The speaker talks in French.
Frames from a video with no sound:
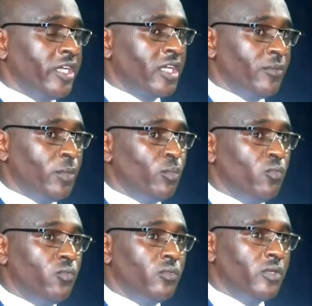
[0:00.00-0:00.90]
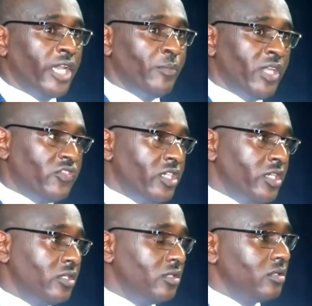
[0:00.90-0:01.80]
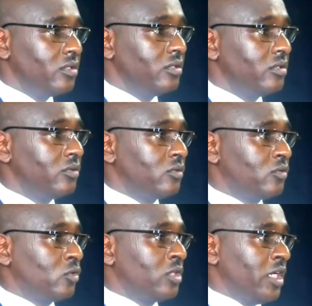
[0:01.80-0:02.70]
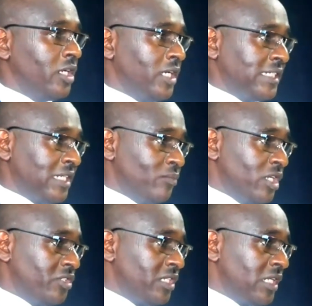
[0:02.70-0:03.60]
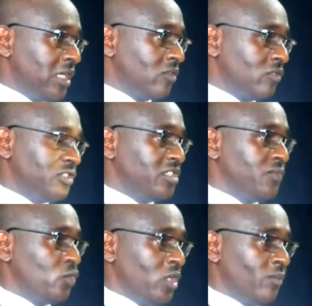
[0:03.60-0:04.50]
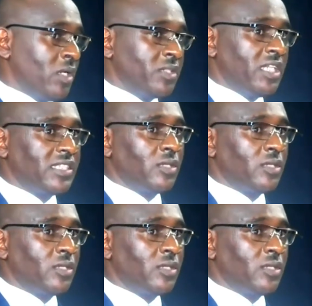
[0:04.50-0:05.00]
même remercier toute euh, l'Assemblée générale constitue tous les membres de l'Assemblée